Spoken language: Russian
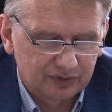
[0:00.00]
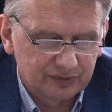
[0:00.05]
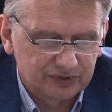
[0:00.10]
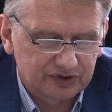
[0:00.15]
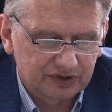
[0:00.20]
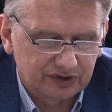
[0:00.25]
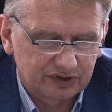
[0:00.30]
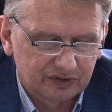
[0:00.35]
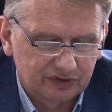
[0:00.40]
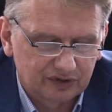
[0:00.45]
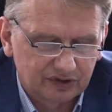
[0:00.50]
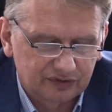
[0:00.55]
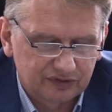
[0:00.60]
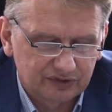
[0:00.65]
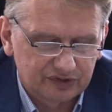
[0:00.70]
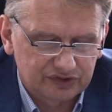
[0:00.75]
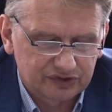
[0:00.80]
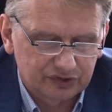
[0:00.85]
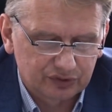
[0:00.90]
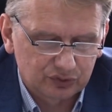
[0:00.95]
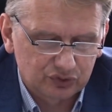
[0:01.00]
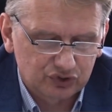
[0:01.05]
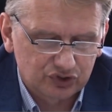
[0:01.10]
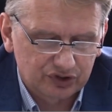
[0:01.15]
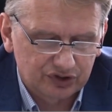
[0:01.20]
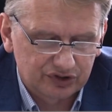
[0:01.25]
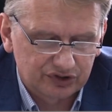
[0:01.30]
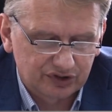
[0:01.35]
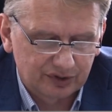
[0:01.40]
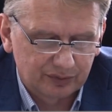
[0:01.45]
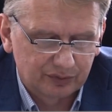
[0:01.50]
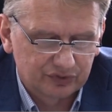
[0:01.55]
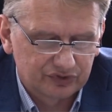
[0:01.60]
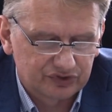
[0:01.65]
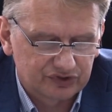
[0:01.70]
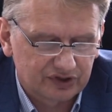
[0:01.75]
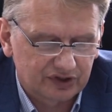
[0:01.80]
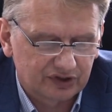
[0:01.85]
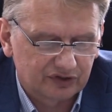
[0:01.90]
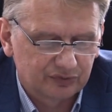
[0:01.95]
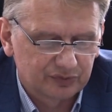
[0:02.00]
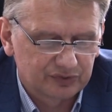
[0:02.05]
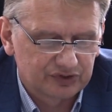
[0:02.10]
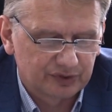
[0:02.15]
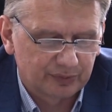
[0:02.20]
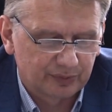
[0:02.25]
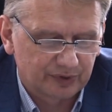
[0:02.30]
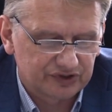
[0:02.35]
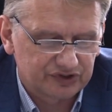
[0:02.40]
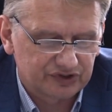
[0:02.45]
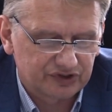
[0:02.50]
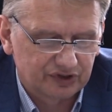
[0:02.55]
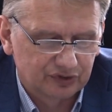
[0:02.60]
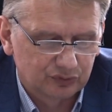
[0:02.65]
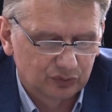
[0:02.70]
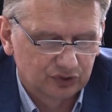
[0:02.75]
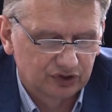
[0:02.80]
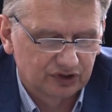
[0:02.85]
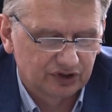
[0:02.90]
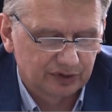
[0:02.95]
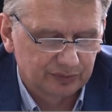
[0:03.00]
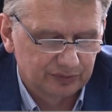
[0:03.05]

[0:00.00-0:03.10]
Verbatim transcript: административная ответственность за нарушение требований знаков безопасности на водных